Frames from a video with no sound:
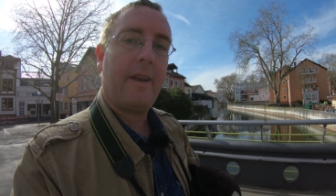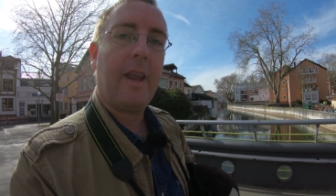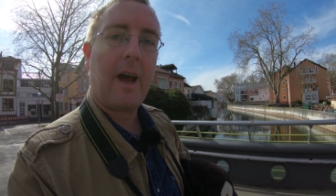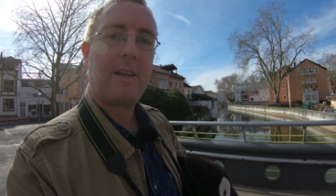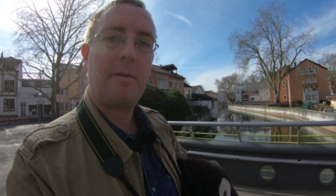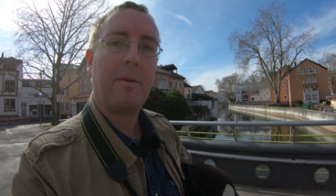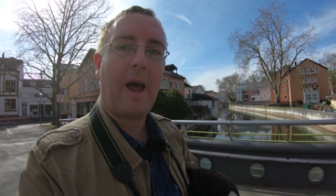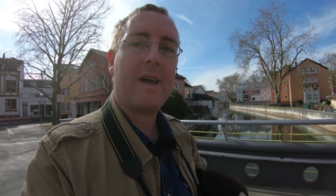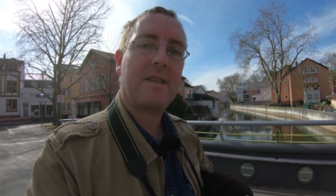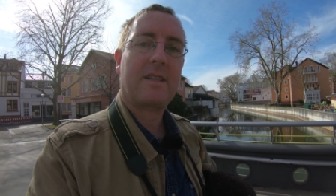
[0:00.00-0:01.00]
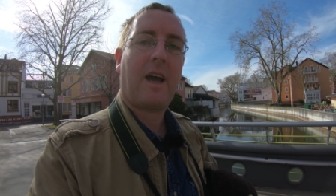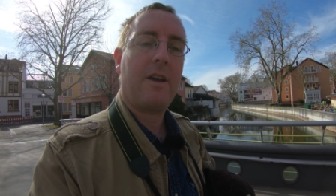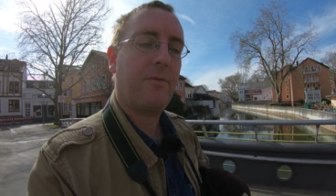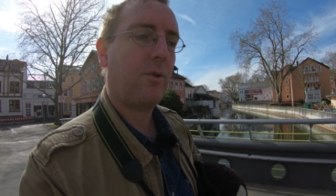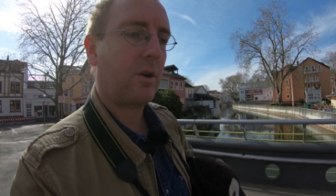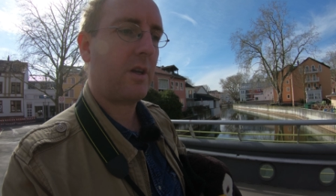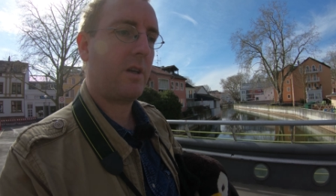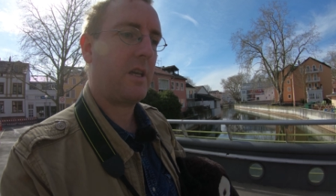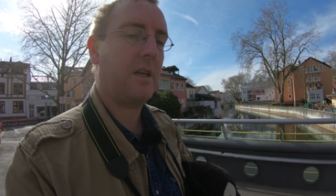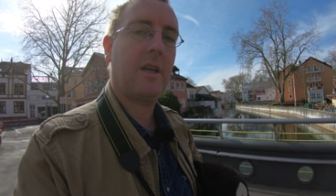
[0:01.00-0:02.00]
nach dem Nahe Skywalk
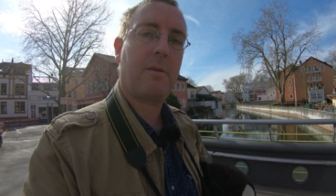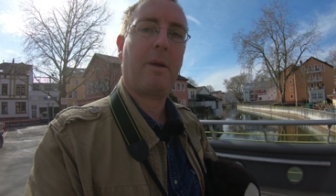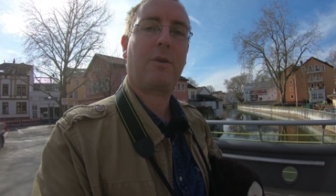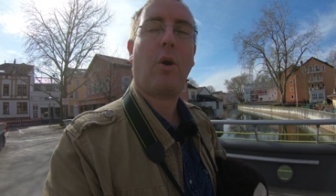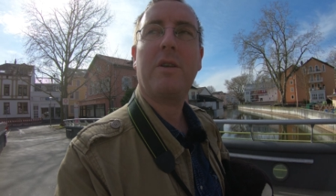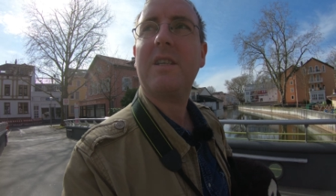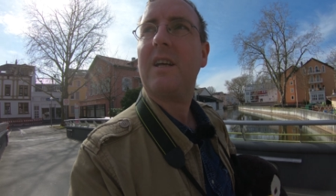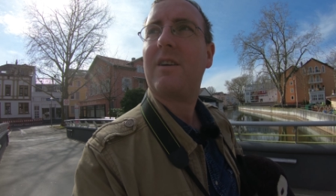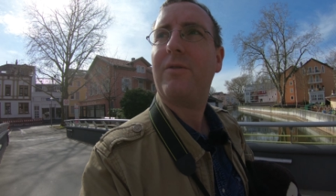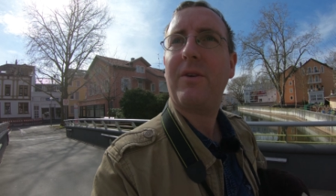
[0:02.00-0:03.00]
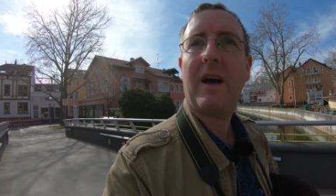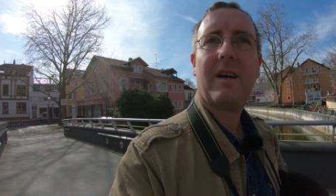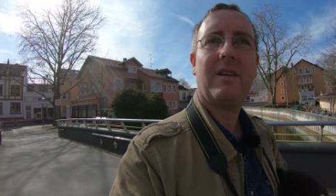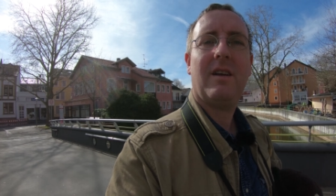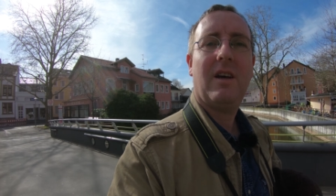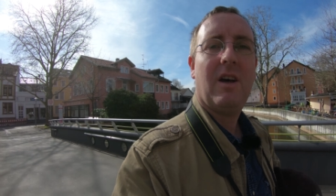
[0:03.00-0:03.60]
hier nach Bad Kreuznach gefahren.